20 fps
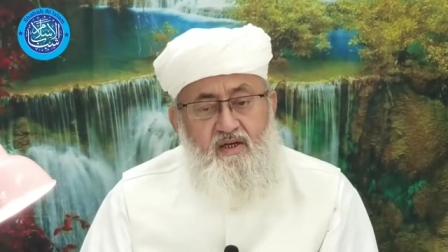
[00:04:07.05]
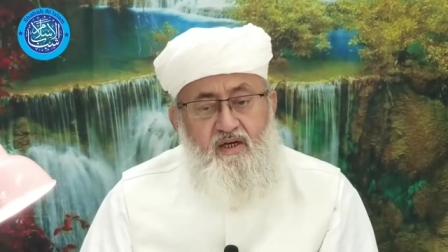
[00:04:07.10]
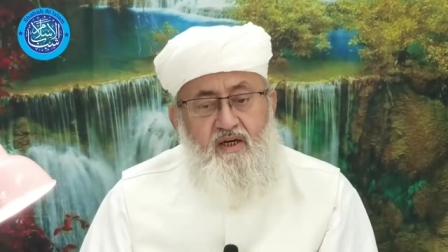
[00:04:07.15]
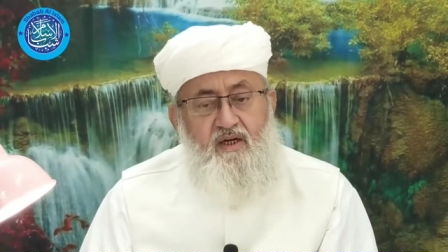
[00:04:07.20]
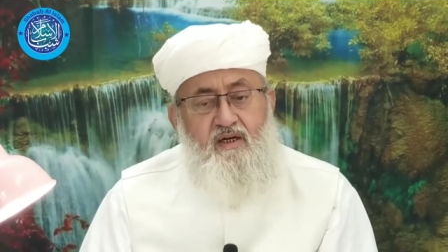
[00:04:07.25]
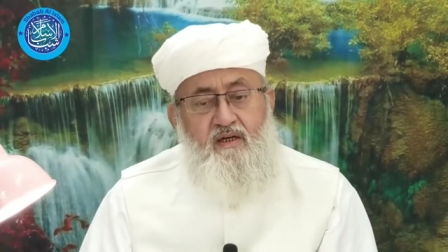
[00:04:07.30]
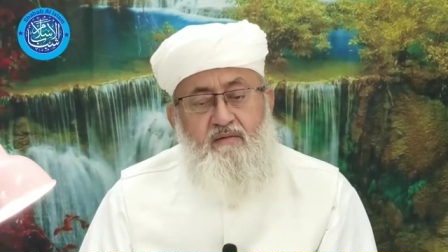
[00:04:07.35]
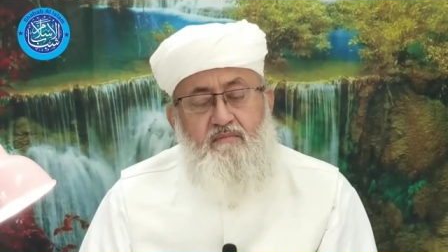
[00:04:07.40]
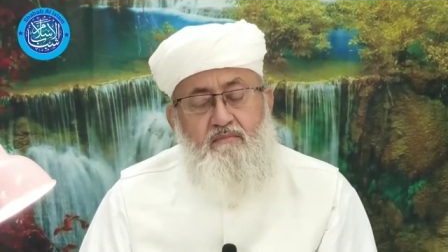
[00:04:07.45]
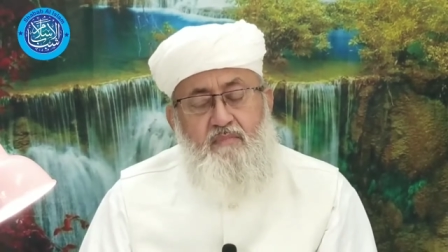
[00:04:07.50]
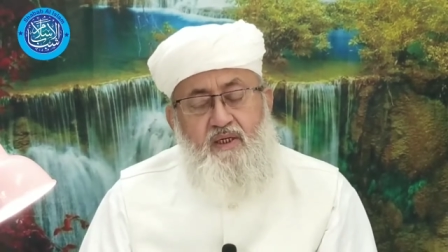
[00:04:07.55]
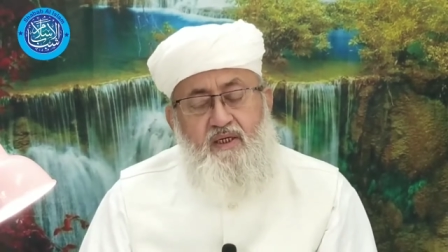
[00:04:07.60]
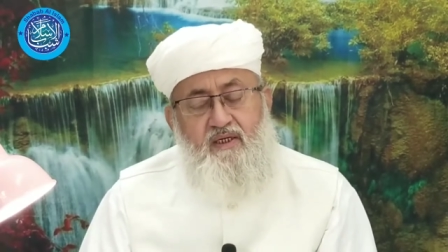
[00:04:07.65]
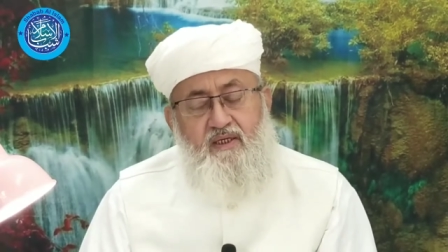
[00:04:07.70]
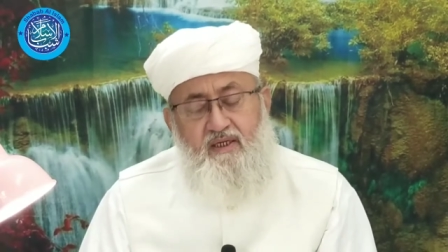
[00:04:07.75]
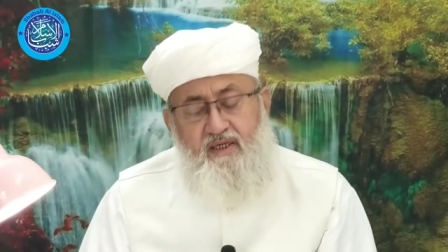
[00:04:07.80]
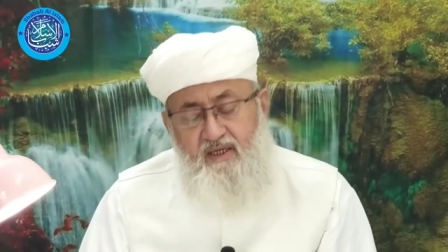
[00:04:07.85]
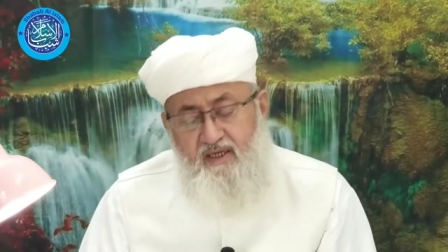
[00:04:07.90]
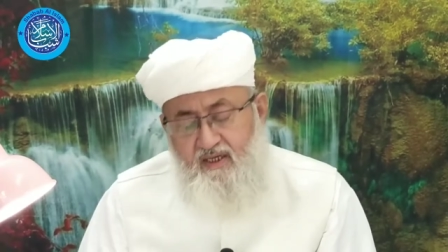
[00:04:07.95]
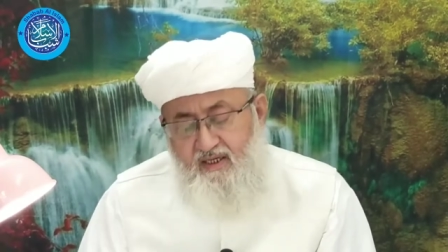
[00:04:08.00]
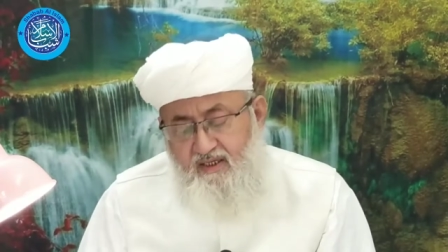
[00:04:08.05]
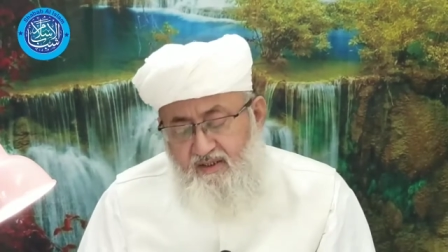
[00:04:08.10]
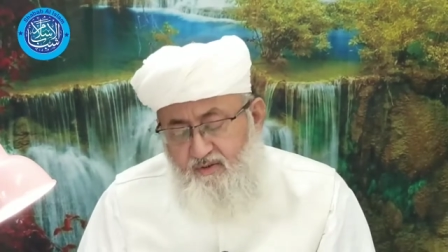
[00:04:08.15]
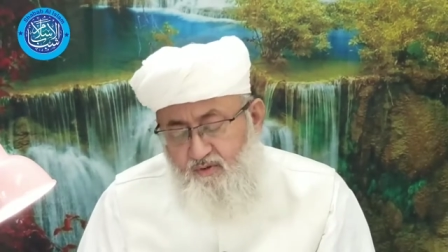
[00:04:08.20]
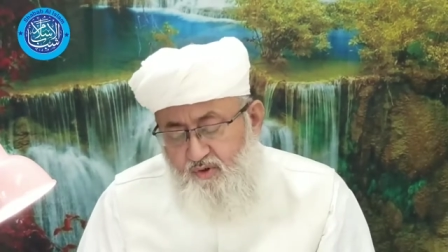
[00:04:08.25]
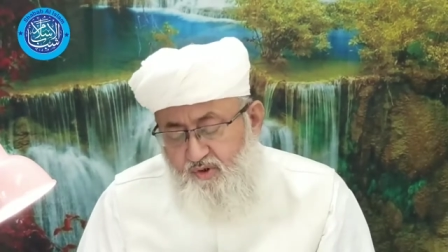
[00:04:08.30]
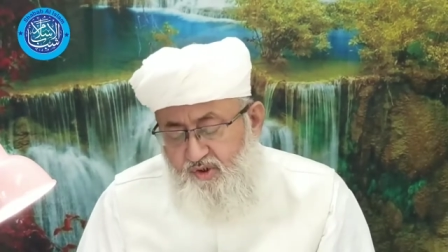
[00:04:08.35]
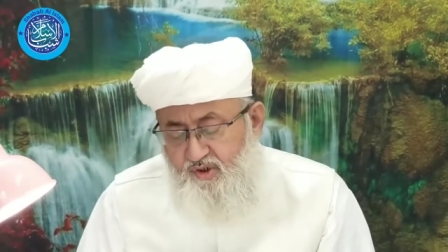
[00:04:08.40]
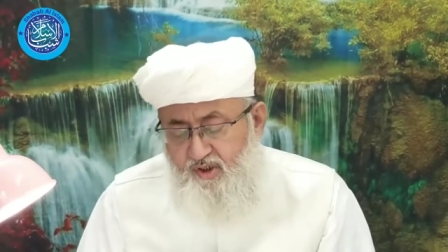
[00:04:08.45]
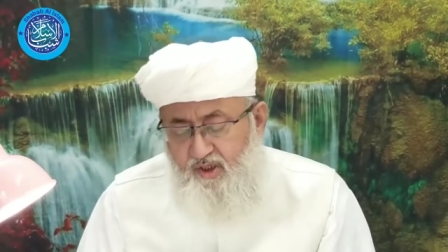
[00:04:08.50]
الصلاة من
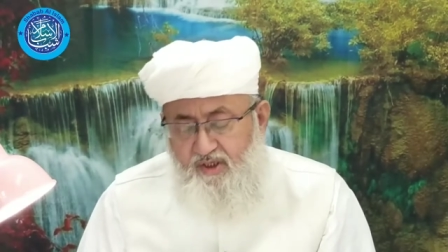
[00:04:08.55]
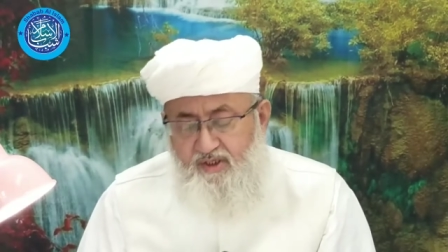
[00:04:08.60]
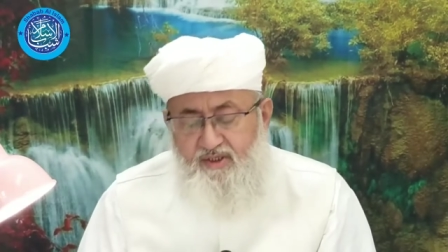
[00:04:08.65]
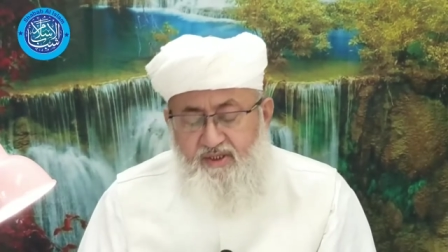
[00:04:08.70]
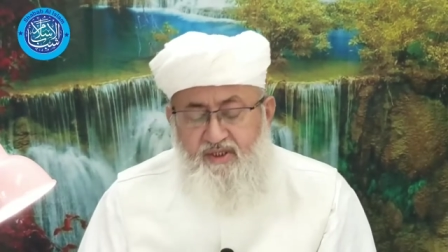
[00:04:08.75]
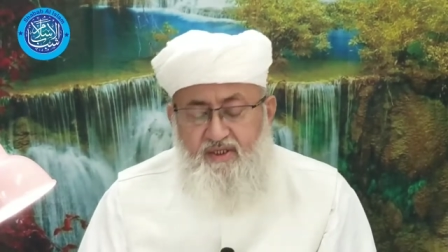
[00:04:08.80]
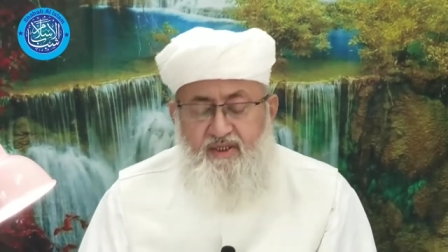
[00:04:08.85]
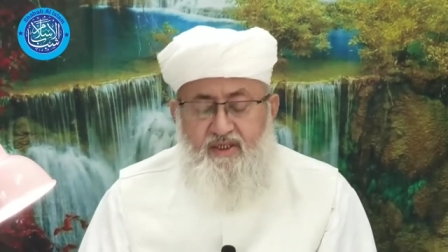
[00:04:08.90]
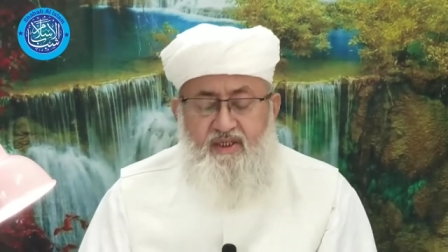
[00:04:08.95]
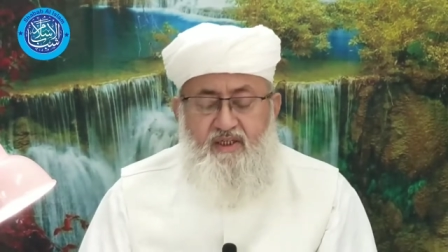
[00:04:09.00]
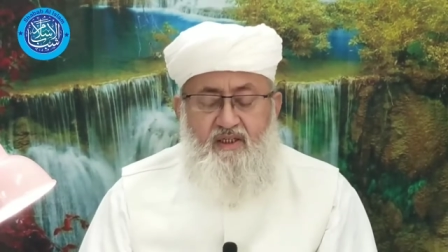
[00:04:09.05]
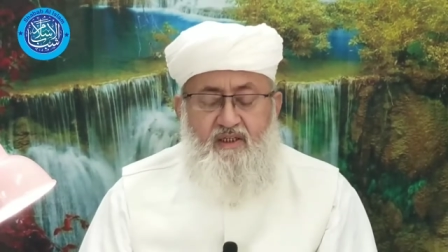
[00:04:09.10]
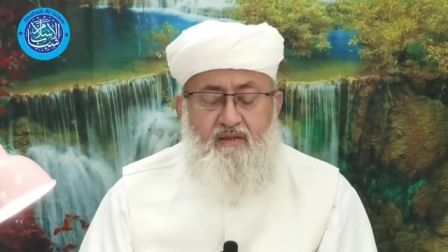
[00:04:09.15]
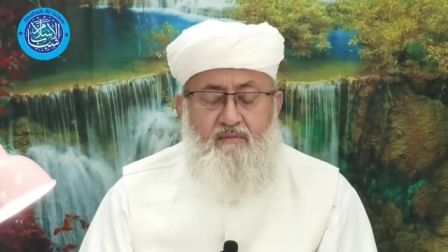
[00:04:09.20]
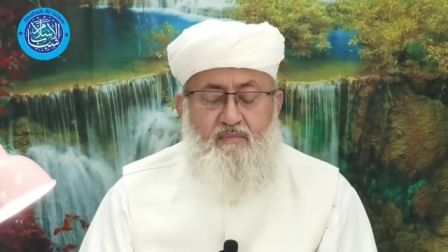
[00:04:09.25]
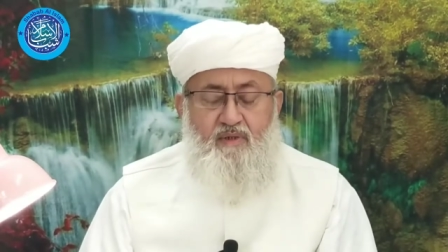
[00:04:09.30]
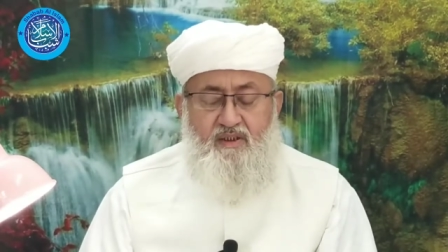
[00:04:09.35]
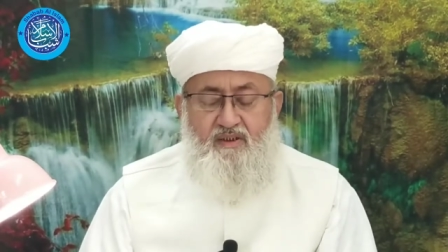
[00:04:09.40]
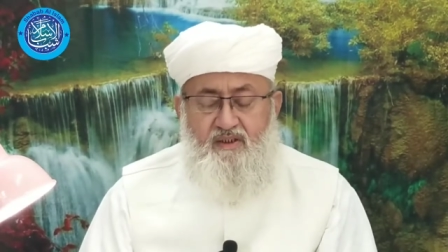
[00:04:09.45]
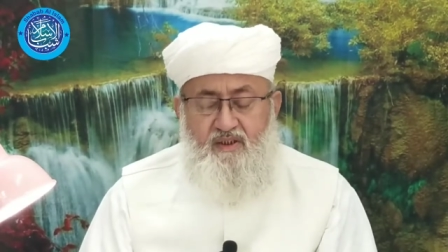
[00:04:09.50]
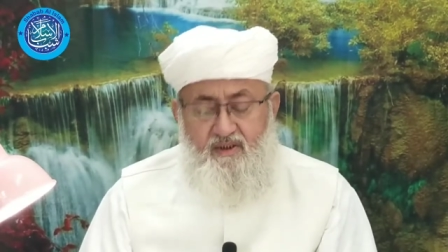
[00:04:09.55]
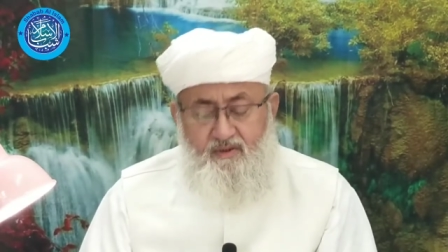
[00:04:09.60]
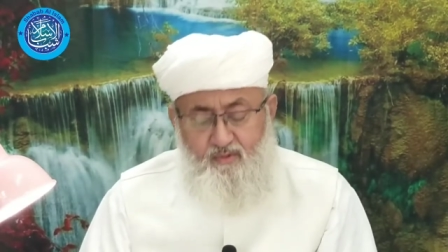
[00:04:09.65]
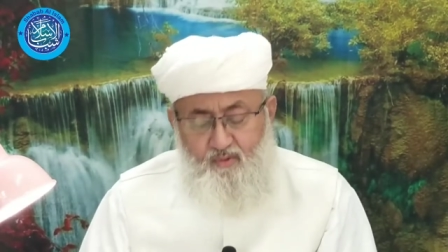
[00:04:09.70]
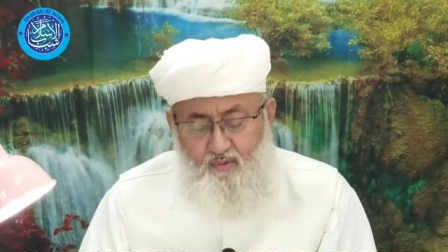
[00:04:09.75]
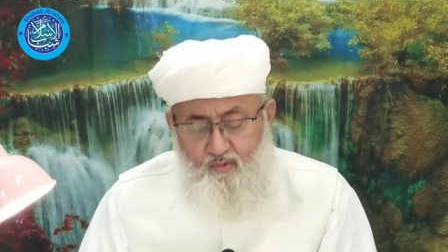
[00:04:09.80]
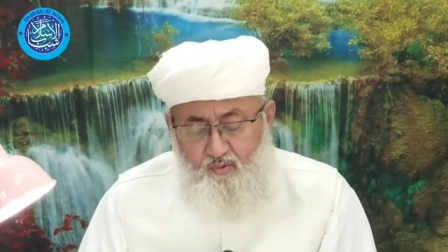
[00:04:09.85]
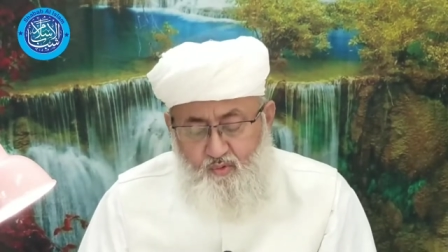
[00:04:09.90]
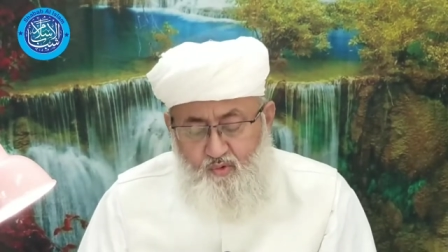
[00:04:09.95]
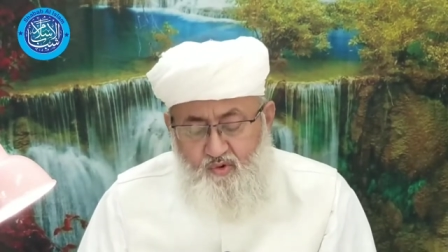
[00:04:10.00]
لا يصلي
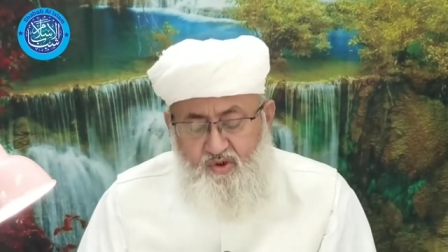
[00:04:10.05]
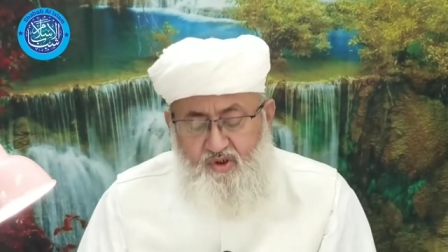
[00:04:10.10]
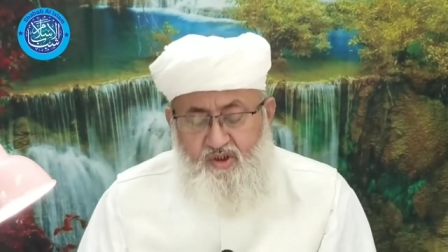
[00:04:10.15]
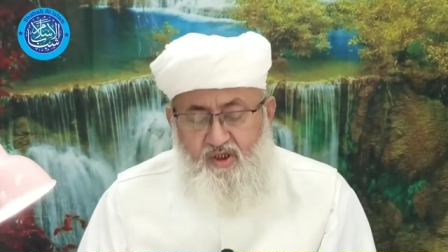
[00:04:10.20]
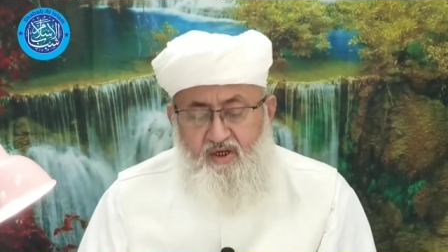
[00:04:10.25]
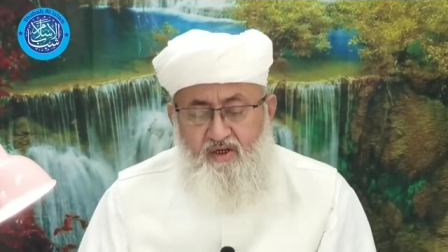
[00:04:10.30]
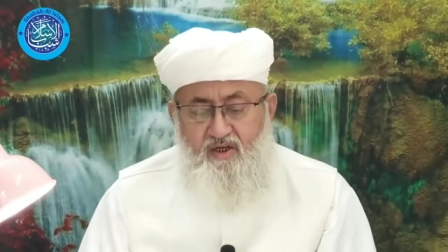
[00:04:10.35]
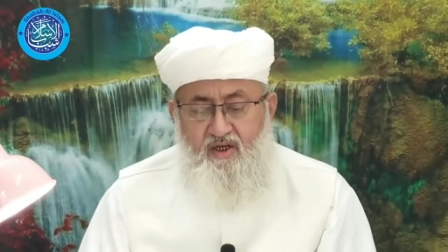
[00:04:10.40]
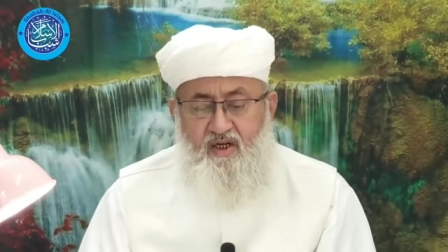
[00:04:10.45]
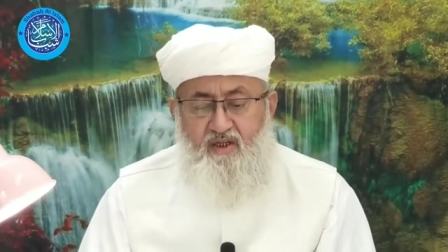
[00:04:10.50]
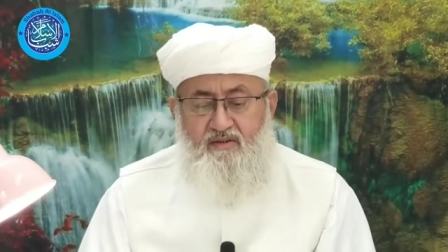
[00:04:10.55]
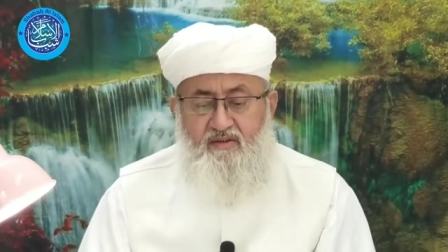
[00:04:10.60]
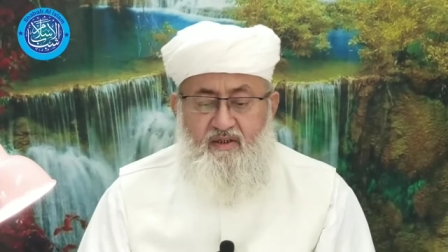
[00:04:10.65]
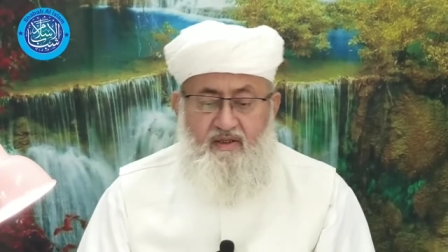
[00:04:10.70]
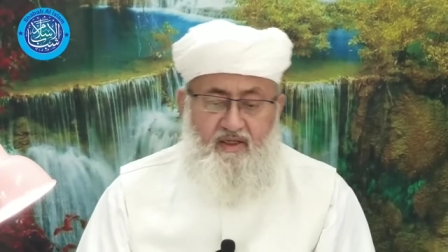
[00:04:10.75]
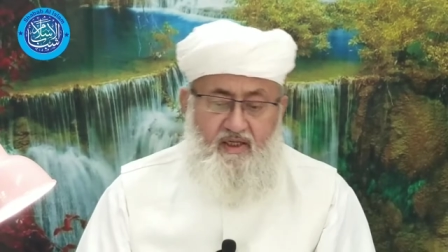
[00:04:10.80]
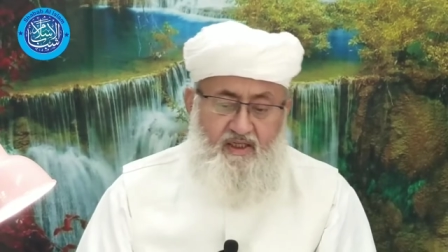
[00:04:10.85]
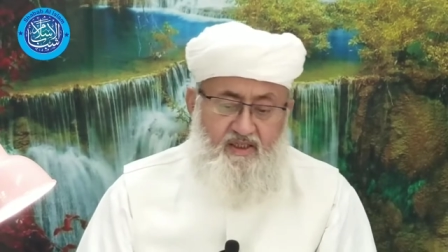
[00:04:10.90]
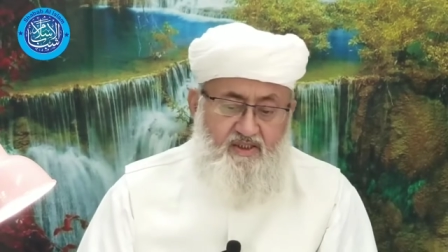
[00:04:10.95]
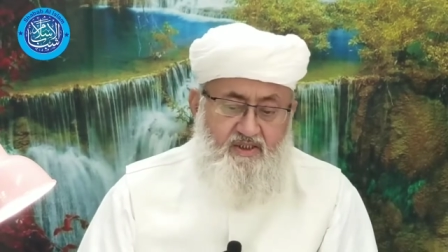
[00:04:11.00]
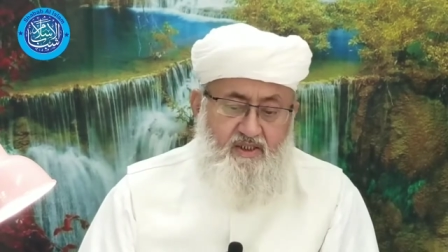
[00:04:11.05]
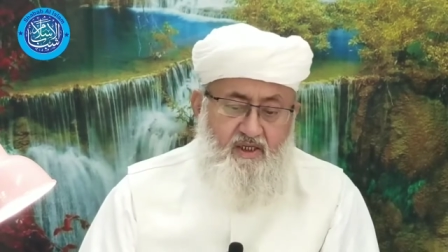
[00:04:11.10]
من يترك الصلاة